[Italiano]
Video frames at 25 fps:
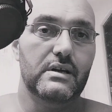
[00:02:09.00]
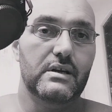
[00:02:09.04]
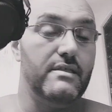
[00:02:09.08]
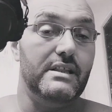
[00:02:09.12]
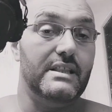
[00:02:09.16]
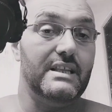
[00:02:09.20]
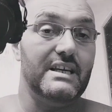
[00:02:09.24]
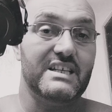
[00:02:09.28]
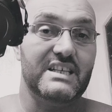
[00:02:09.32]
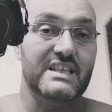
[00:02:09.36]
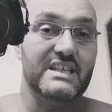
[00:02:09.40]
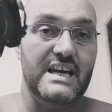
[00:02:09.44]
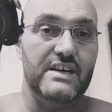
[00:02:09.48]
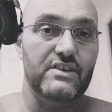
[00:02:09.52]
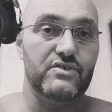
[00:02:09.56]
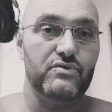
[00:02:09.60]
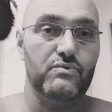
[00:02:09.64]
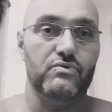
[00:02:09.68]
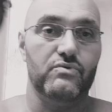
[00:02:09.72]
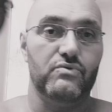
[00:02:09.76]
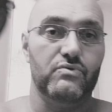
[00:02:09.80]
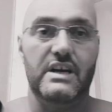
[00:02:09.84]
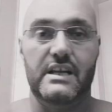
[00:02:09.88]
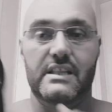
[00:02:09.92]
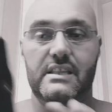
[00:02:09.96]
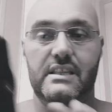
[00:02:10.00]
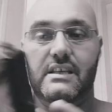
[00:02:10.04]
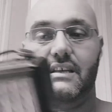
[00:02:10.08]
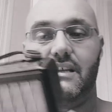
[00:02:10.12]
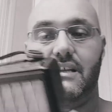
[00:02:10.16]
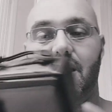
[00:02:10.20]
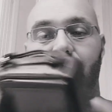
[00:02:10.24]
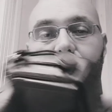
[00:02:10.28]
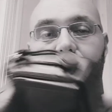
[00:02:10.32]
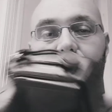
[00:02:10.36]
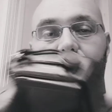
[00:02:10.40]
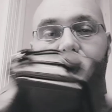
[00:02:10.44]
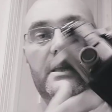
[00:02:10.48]
Z6 scusate,
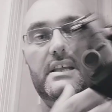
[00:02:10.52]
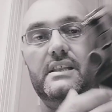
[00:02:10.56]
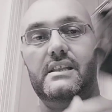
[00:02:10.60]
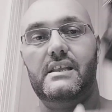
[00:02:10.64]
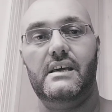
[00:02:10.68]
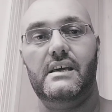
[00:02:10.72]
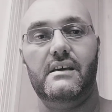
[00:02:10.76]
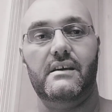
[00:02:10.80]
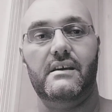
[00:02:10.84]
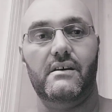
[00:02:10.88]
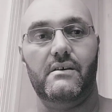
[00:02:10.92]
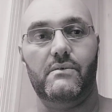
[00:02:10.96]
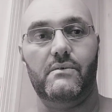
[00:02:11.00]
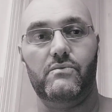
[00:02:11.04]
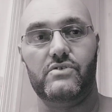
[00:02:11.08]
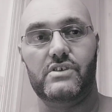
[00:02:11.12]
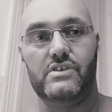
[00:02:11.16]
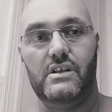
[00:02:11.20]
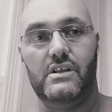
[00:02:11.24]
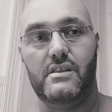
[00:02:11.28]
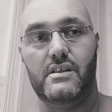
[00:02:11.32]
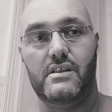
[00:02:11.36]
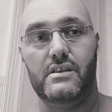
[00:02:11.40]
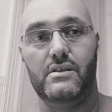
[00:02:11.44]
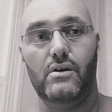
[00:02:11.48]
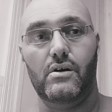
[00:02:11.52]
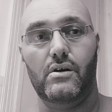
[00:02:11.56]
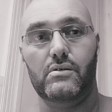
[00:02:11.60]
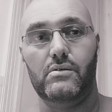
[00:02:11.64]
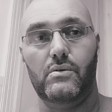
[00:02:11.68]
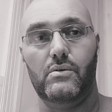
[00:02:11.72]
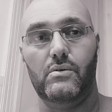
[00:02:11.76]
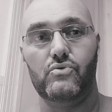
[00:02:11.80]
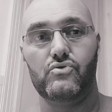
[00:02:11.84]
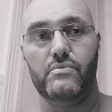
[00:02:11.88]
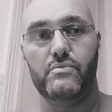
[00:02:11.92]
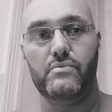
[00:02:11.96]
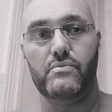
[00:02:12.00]
la vedete, Z8
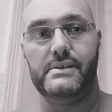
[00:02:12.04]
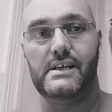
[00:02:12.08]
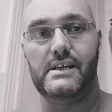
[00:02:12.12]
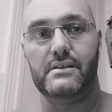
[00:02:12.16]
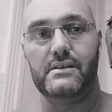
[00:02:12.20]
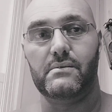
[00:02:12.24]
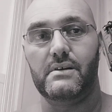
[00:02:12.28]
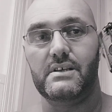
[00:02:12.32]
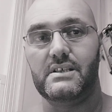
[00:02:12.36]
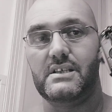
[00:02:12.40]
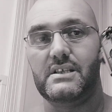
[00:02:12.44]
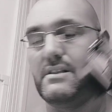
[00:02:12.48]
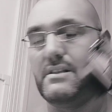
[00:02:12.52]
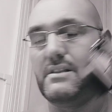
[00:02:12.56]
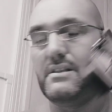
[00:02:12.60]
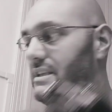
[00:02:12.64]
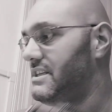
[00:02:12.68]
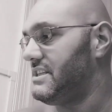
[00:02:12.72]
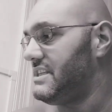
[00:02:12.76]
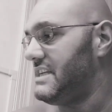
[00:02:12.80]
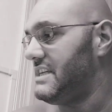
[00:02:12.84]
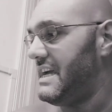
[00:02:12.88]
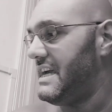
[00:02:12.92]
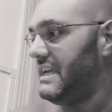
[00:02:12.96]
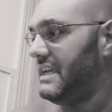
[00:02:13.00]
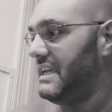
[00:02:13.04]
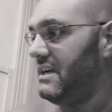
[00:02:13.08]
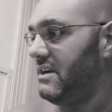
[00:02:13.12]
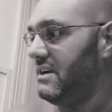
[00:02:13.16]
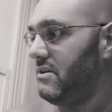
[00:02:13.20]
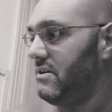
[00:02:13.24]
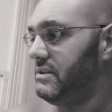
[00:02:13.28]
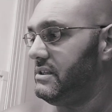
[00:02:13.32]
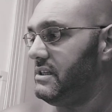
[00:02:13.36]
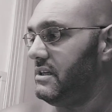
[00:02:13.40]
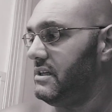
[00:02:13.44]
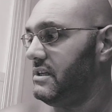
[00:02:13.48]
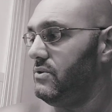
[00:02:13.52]
lo uso peraltro questa Z6 che è
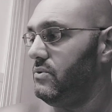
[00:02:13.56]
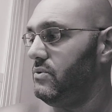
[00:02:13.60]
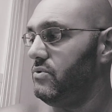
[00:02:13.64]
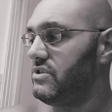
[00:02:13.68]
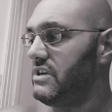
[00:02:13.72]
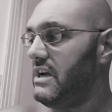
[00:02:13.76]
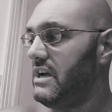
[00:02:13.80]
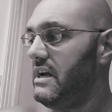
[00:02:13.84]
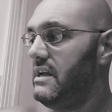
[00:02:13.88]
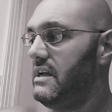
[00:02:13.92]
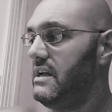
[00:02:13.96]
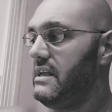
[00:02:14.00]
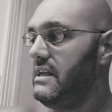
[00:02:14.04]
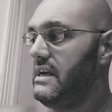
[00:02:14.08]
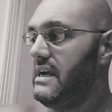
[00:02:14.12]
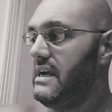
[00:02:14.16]
ancora chiusa,